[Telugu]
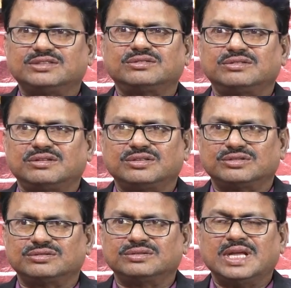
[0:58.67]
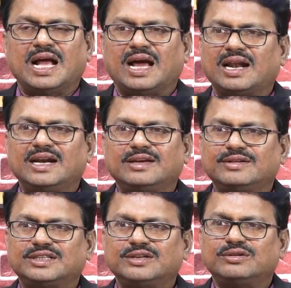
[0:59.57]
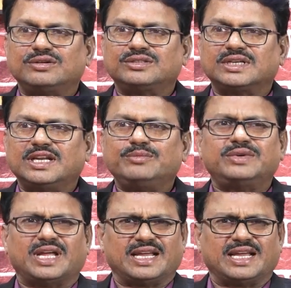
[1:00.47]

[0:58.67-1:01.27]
చేసుకుని ఉండొచ్చు అలాంటివి ఏమైనా జరిగి ఉండొచ్చు కానీ ఇప్పుడు